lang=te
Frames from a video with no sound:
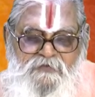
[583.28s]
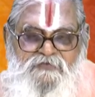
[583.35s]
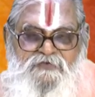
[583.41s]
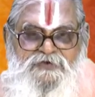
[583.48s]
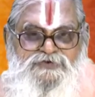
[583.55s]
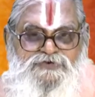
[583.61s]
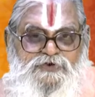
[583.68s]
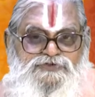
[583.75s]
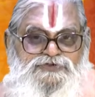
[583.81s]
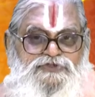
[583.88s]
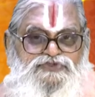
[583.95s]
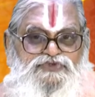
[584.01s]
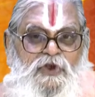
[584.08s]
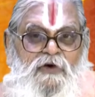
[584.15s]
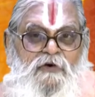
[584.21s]
విష్ణు
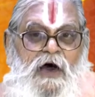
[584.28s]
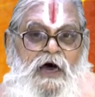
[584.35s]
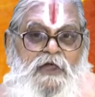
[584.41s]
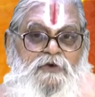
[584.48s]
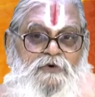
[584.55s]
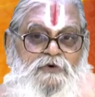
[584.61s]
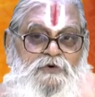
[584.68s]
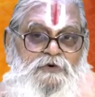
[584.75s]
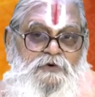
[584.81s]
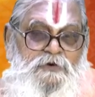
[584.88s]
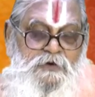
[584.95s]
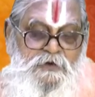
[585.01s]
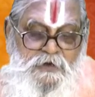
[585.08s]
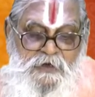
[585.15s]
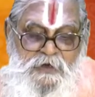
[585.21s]
చిత్తుల వారు
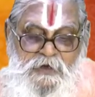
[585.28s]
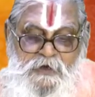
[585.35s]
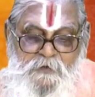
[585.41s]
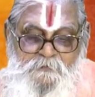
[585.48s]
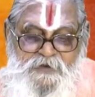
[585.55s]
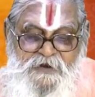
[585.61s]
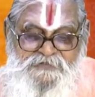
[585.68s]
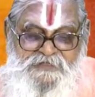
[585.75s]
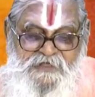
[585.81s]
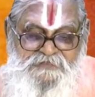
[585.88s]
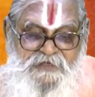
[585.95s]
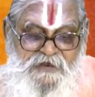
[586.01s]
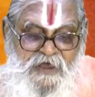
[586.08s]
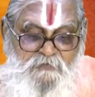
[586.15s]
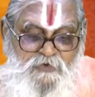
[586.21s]
ప్రతి
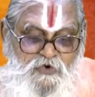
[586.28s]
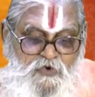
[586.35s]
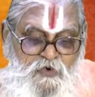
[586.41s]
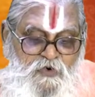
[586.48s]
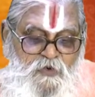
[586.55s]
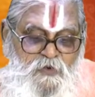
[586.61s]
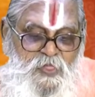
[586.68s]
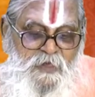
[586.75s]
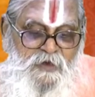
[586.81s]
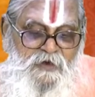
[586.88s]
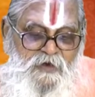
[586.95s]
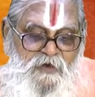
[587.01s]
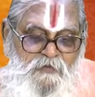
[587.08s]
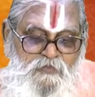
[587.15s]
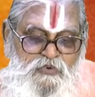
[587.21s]
దినము
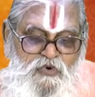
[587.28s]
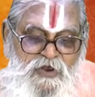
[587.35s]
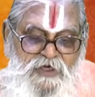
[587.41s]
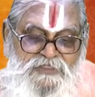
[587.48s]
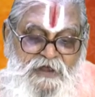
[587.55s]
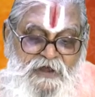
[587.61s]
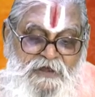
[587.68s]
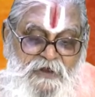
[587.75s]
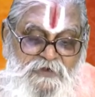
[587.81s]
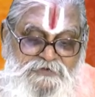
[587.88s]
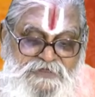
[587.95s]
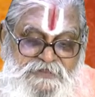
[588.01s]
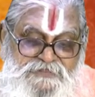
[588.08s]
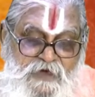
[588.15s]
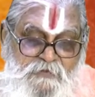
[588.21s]
పూలదండలు
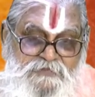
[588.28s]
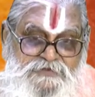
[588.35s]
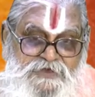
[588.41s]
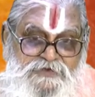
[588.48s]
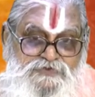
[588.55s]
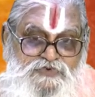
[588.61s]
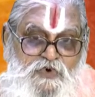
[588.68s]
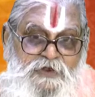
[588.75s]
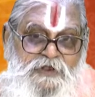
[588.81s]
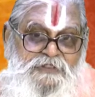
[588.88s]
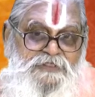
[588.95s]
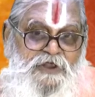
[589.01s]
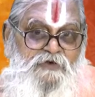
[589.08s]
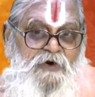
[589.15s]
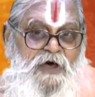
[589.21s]
సిద్ధం చేసుకున్న
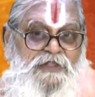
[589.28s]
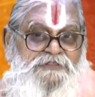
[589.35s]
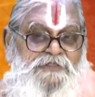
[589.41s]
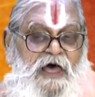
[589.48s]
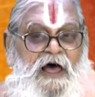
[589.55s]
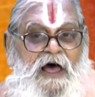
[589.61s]
తర్వాత